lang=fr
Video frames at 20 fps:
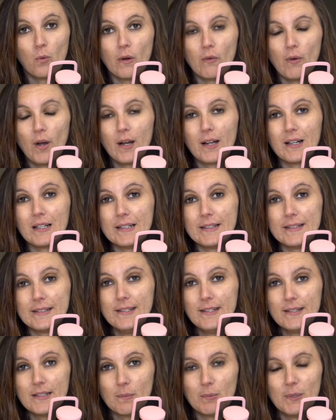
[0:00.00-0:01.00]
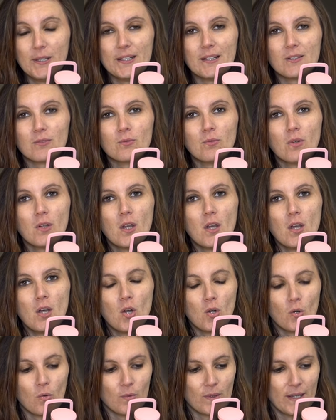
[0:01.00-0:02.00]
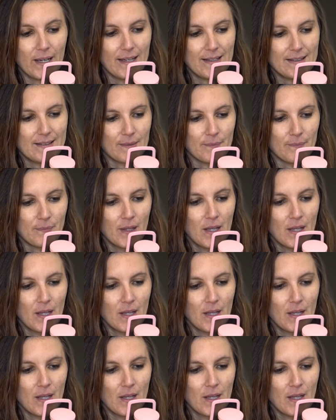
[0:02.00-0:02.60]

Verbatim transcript: On va voir les 10 applications concrètes.